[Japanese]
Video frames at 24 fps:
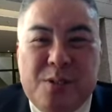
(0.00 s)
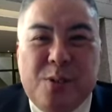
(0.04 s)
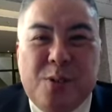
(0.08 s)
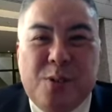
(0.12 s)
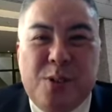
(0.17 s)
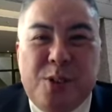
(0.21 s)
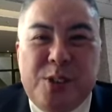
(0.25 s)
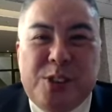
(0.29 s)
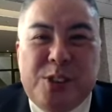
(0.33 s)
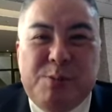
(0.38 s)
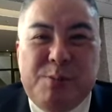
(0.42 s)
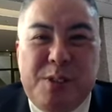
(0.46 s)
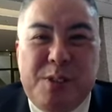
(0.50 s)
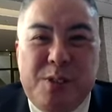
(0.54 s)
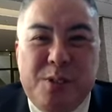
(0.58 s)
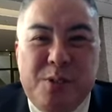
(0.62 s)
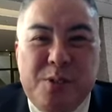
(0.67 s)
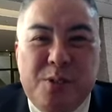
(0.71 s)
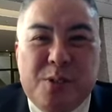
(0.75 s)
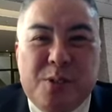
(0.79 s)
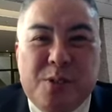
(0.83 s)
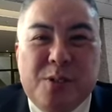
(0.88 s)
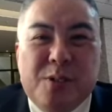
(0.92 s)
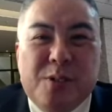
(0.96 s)
大泉
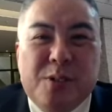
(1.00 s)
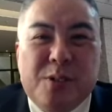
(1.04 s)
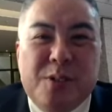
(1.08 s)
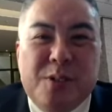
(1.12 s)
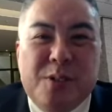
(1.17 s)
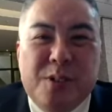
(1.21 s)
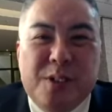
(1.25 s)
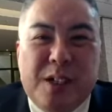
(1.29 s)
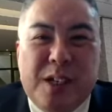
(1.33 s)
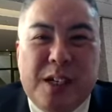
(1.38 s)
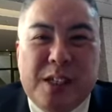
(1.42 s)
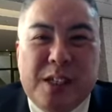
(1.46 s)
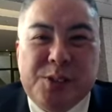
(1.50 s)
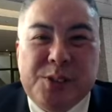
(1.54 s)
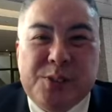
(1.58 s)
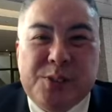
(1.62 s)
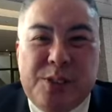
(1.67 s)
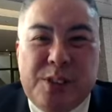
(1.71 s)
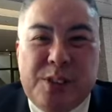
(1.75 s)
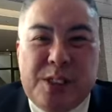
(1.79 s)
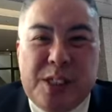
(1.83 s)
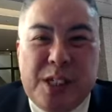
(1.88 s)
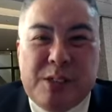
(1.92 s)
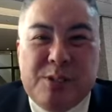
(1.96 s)
洋をあそ
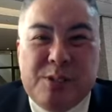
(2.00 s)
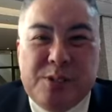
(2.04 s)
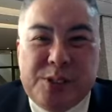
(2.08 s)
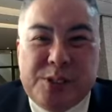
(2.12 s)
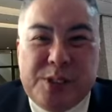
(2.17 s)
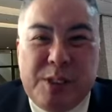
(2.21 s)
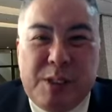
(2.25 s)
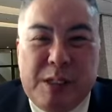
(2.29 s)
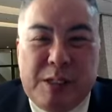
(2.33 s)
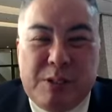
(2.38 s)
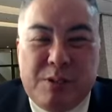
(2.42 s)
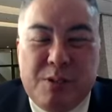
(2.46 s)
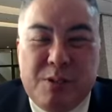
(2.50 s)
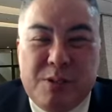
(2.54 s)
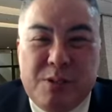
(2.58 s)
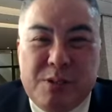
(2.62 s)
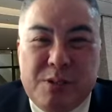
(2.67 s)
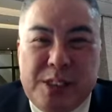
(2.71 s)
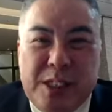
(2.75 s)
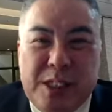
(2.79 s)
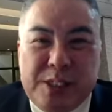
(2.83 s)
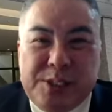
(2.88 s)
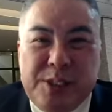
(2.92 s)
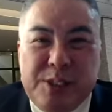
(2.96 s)
こに脚本せ、あ
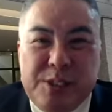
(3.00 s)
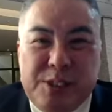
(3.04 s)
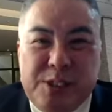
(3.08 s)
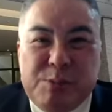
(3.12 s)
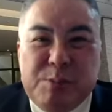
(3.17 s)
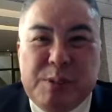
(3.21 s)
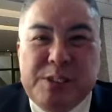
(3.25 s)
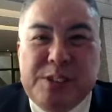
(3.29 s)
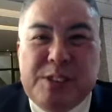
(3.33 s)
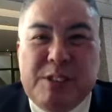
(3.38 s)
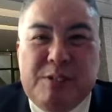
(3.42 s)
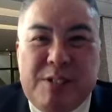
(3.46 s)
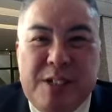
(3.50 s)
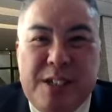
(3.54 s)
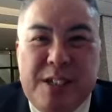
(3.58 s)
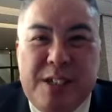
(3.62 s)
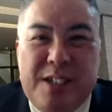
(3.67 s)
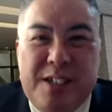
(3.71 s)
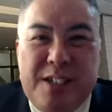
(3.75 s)
の、キャスティングしましたよね。